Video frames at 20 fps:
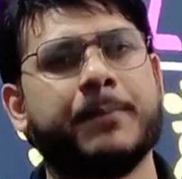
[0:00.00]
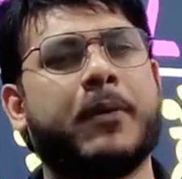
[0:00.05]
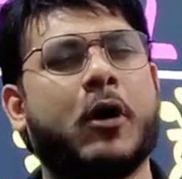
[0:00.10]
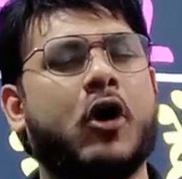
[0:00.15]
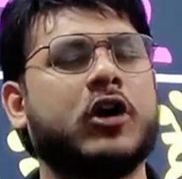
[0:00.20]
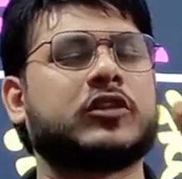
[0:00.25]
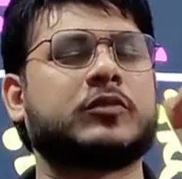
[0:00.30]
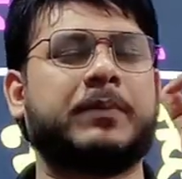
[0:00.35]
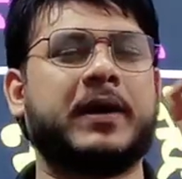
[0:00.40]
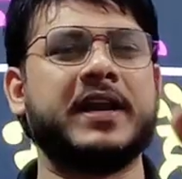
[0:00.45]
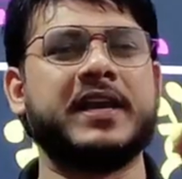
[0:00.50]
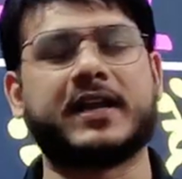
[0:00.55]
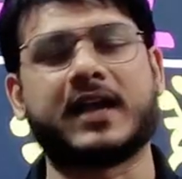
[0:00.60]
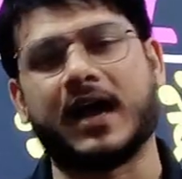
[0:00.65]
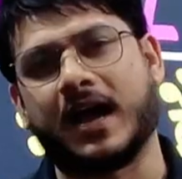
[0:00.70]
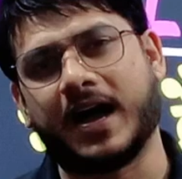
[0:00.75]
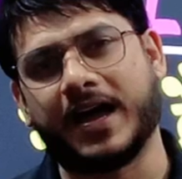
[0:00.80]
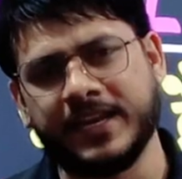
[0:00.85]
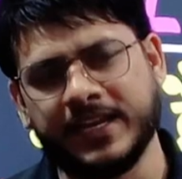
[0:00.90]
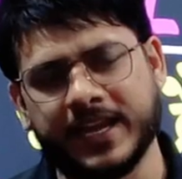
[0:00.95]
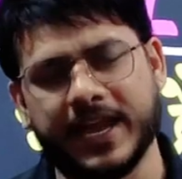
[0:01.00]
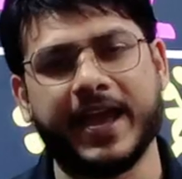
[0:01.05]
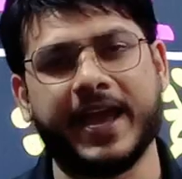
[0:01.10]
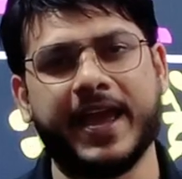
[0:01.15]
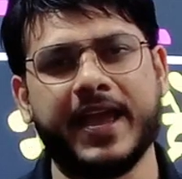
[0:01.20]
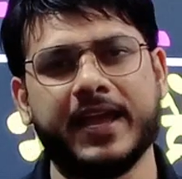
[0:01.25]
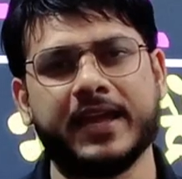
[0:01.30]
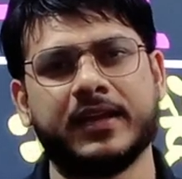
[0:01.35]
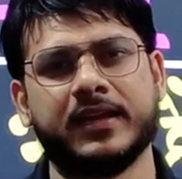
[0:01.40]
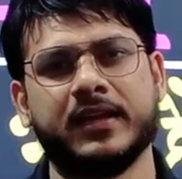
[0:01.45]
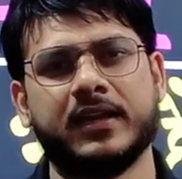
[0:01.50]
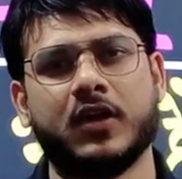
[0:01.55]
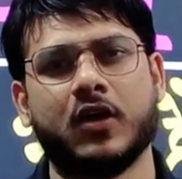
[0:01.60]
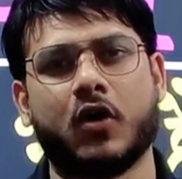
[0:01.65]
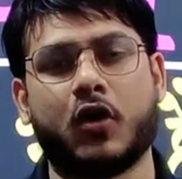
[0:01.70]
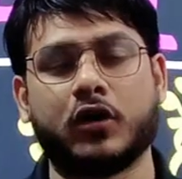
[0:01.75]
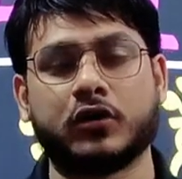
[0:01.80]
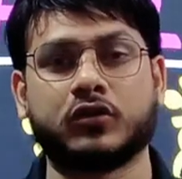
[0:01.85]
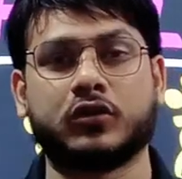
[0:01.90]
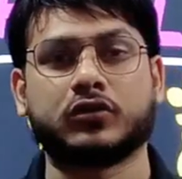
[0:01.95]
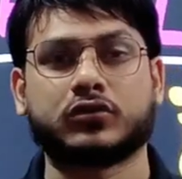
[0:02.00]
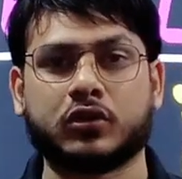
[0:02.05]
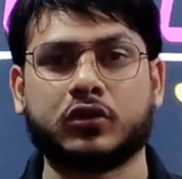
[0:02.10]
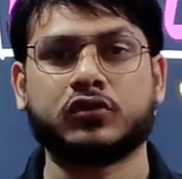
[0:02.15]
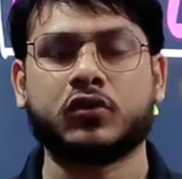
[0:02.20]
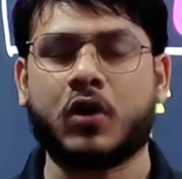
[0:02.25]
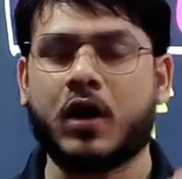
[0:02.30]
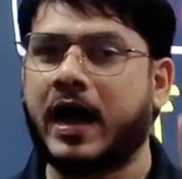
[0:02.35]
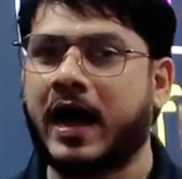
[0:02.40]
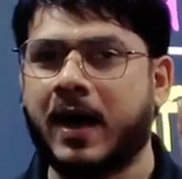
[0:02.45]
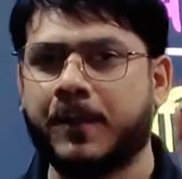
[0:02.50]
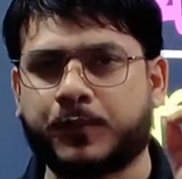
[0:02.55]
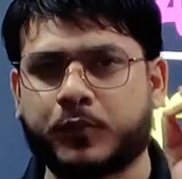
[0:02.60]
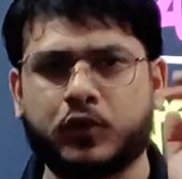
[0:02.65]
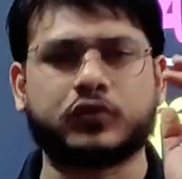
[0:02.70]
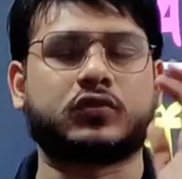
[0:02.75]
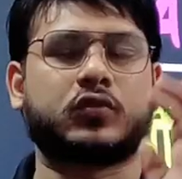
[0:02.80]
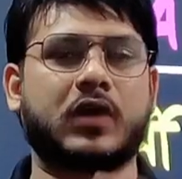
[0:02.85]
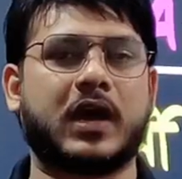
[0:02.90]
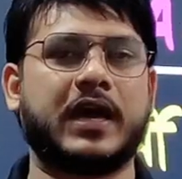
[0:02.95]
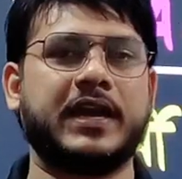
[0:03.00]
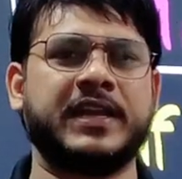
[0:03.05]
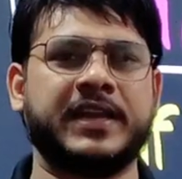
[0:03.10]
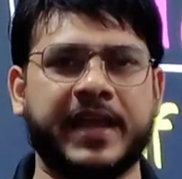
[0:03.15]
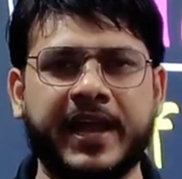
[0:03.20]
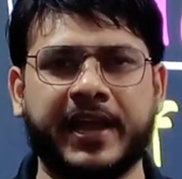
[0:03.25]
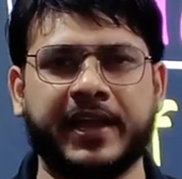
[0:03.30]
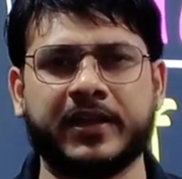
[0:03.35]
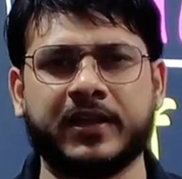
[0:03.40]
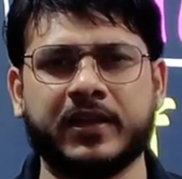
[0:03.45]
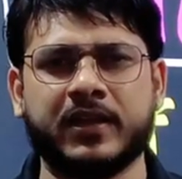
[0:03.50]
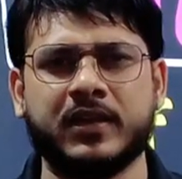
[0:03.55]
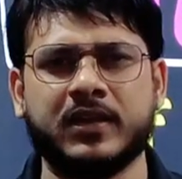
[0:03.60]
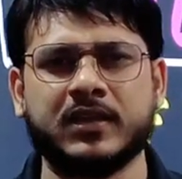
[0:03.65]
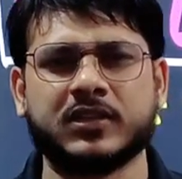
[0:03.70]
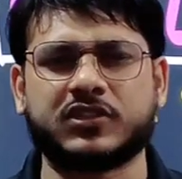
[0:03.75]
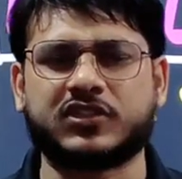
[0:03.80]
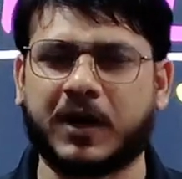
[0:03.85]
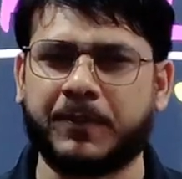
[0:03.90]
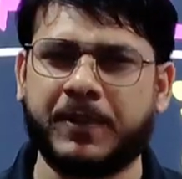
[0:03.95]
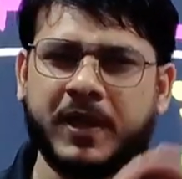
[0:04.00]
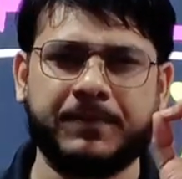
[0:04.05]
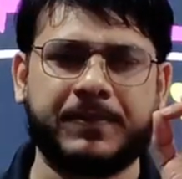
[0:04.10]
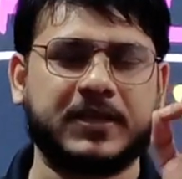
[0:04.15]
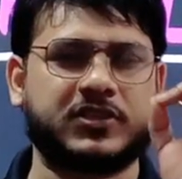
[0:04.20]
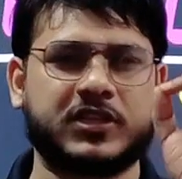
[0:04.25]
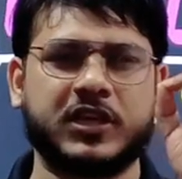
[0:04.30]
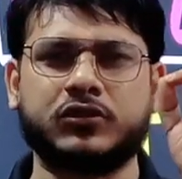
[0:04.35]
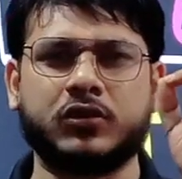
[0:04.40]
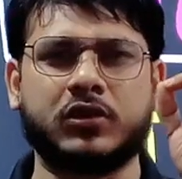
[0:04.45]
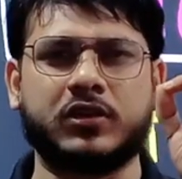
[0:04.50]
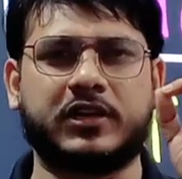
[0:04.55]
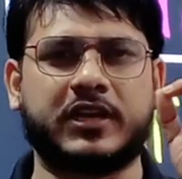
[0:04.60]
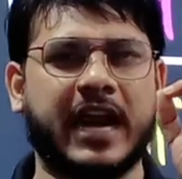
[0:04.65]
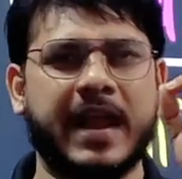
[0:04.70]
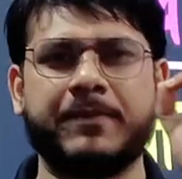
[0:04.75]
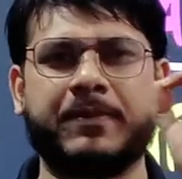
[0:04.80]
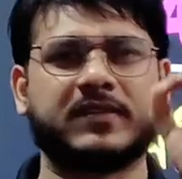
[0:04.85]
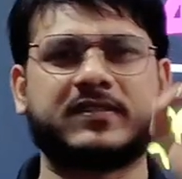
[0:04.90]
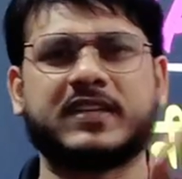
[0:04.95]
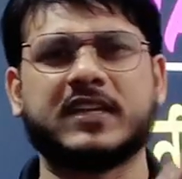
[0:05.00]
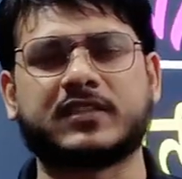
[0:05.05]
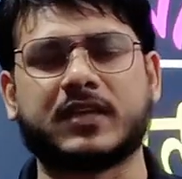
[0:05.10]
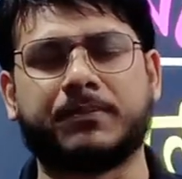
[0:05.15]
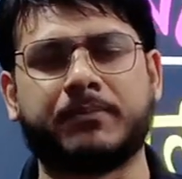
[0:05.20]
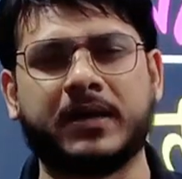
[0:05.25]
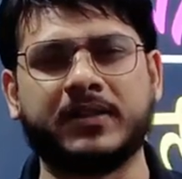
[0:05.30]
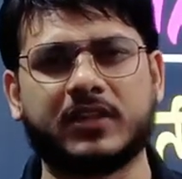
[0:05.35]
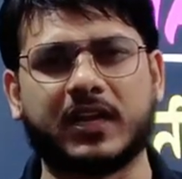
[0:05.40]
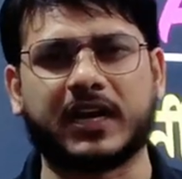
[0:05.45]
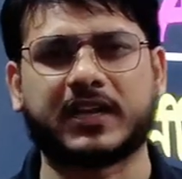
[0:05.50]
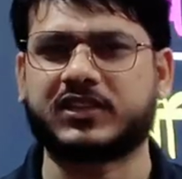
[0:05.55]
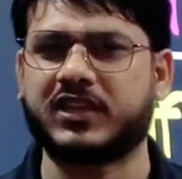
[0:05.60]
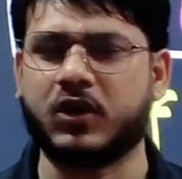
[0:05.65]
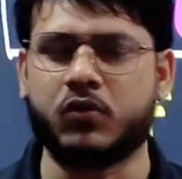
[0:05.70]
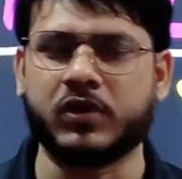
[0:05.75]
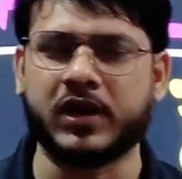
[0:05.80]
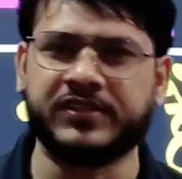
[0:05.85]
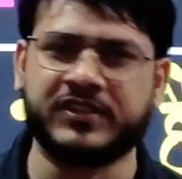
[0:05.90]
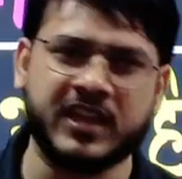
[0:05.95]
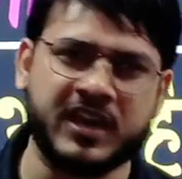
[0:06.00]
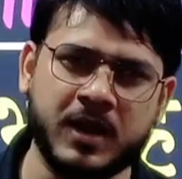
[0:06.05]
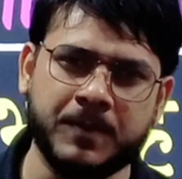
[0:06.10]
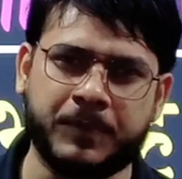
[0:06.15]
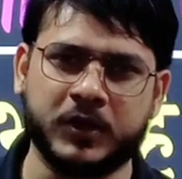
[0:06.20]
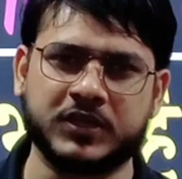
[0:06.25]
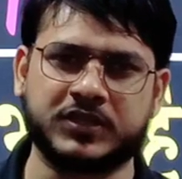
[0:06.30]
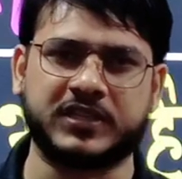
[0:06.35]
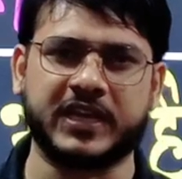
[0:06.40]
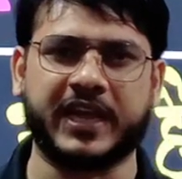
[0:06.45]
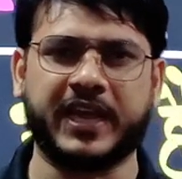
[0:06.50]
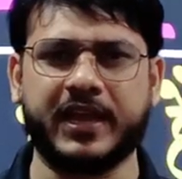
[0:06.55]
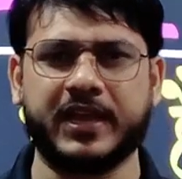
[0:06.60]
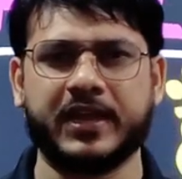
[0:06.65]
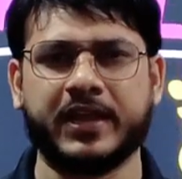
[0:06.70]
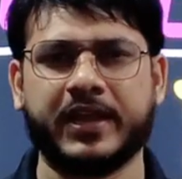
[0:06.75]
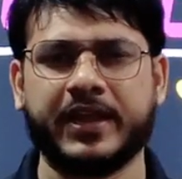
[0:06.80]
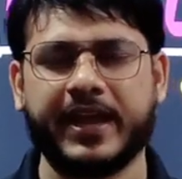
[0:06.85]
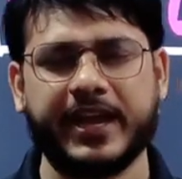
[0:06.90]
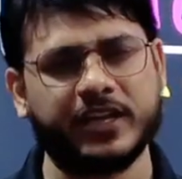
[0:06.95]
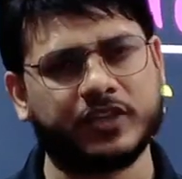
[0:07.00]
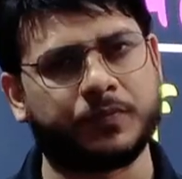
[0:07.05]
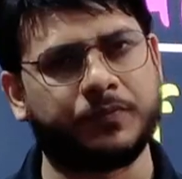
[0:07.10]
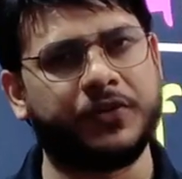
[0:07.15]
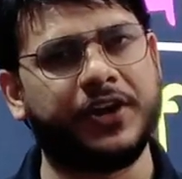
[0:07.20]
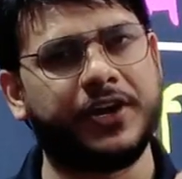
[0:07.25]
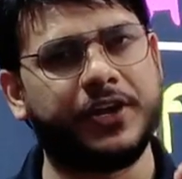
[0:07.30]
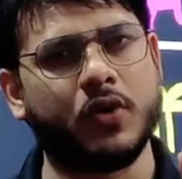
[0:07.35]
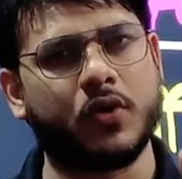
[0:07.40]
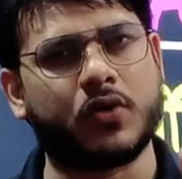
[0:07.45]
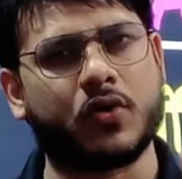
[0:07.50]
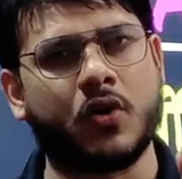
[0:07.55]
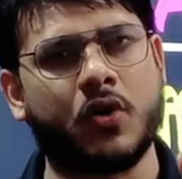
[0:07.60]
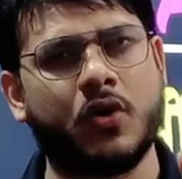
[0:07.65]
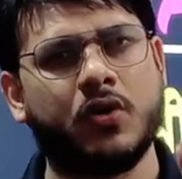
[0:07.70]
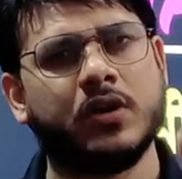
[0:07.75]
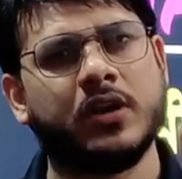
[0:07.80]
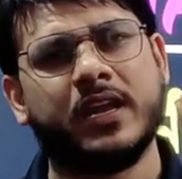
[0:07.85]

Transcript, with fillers: बहुत बड़ी कहानी है और दोस्तों जो आपको सुनानी है सभी बच्चे जो ड्राइवर से संबंध रखते होंगे दिल्ली पुलिस से इस वीडियो को